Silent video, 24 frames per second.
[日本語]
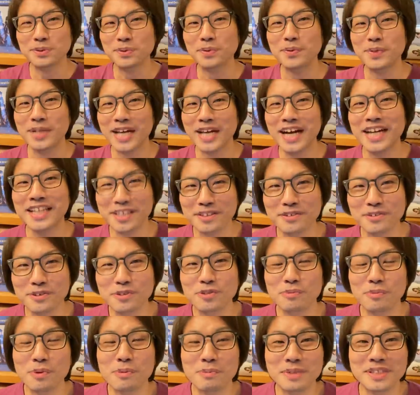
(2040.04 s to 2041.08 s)
こに入ってくる
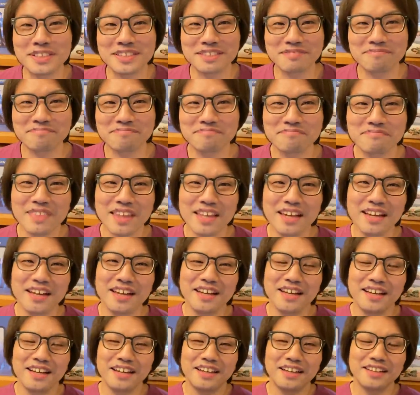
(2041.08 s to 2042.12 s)
と思います。
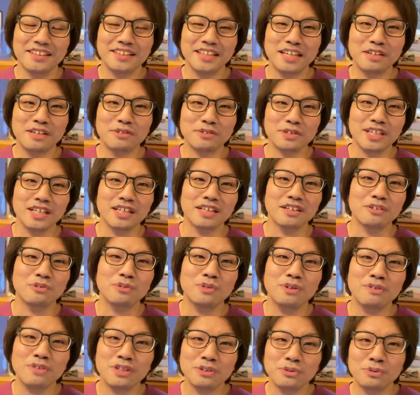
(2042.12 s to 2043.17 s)
なので
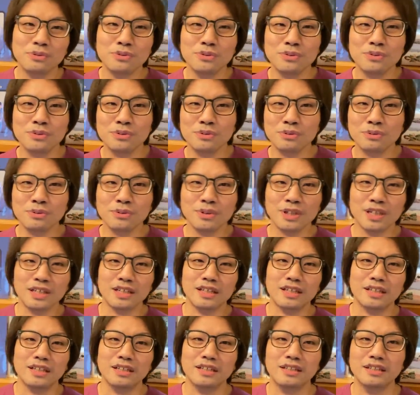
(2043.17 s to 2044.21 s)
これはどういうところ
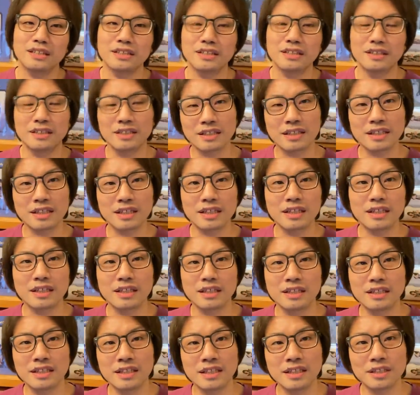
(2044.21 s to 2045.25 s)
かか
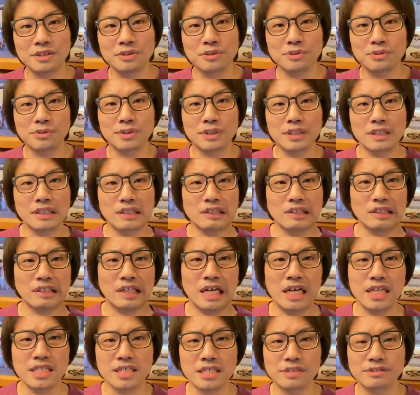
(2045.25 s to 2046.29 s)
ら影響が、
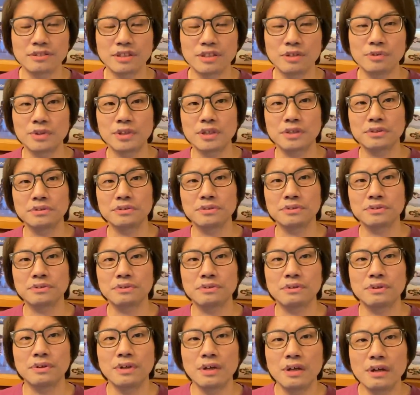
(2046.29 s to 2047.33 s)
拝借が多いかという
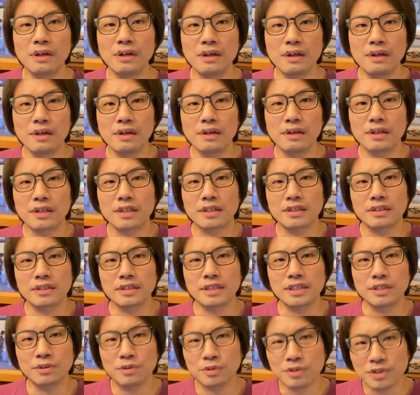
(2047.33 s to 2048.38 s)
と、
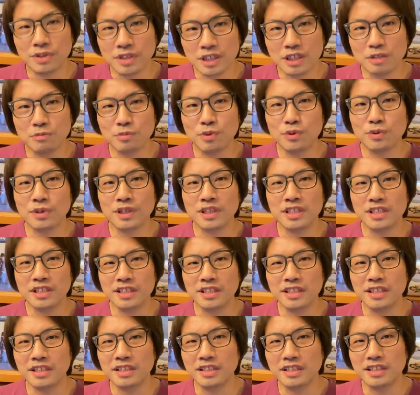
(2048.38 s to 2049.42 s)
基本的に僕は聞い
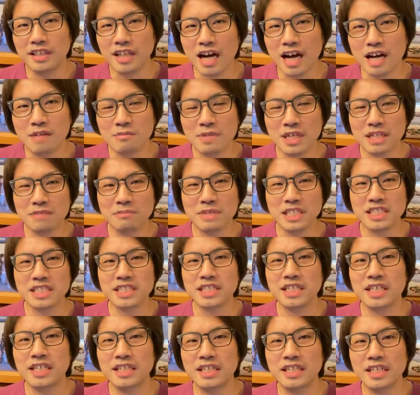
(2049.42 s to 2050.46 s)
ていってあまり間違い
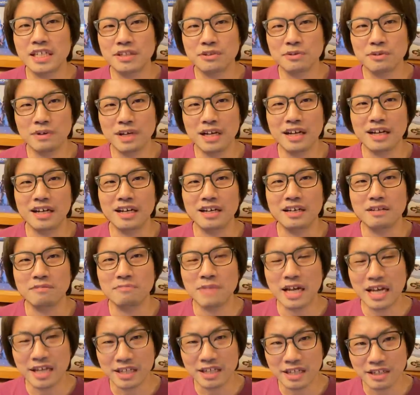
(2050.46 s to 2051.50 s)
ないのは、
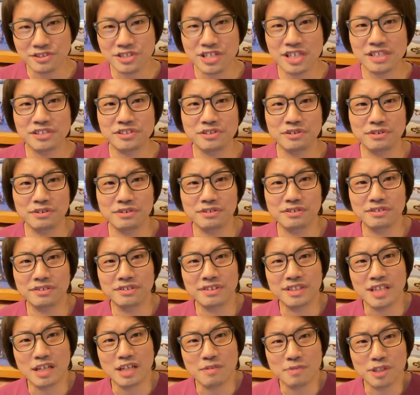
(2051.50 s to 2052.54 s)
マイケル・ジャクソン、
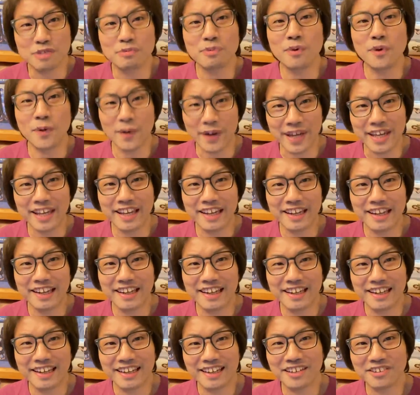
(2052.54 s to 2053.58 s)
デイビッド・ボーイ、
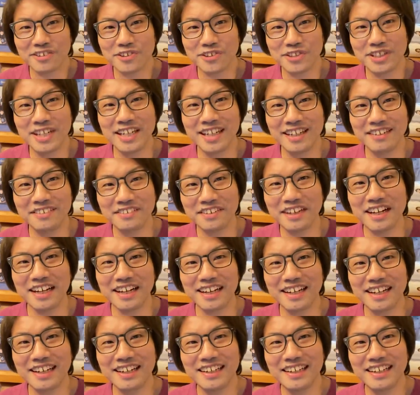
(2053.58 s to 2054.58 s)
この辺は